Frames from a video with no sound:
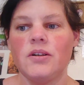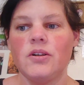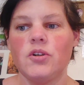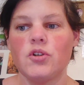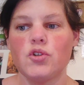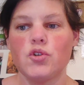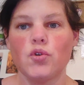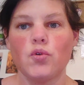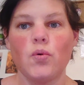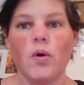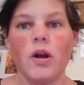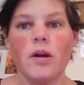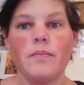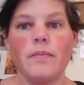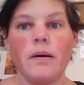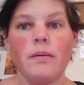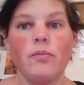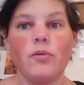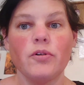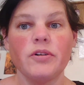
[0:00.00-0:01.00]
euh, je crois
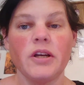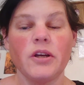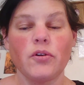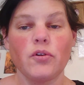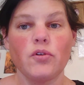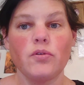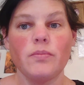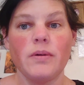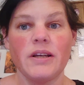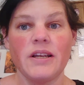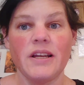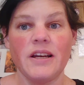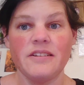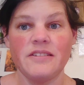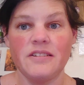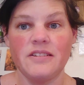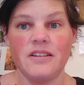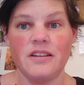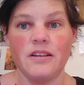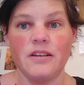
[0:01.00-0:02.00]
que ma banque a cru que ma
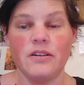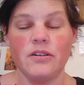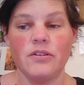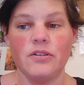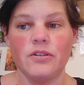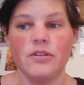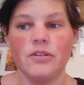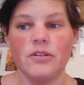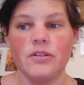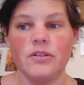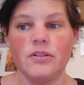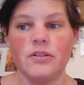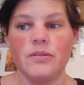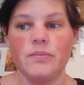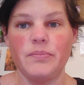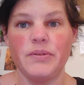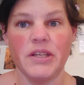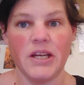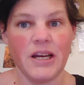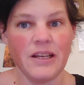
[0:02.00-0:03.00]
carte était
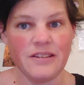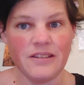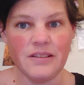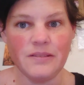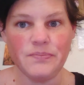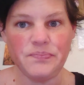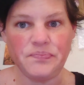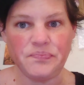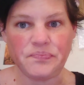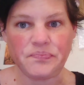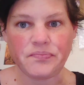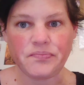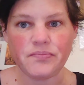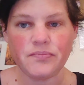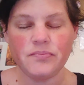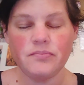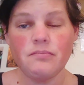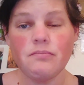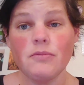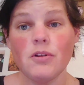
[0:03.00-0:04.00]
piratée.
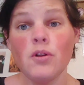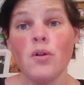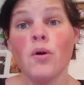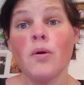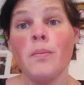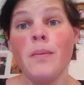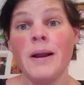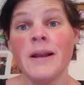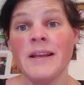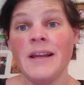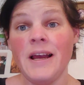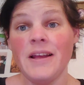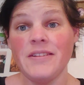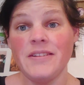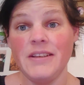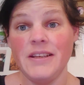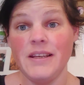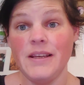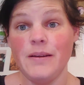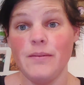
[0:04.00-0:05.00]
Donc ma
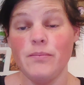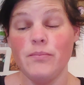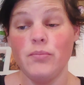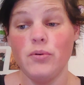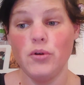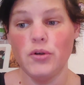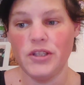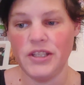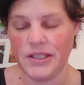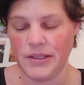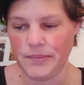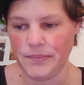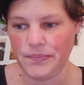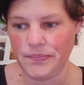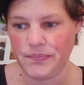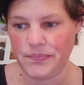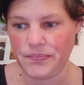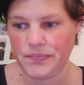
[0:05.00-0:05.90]
carte est bloquée.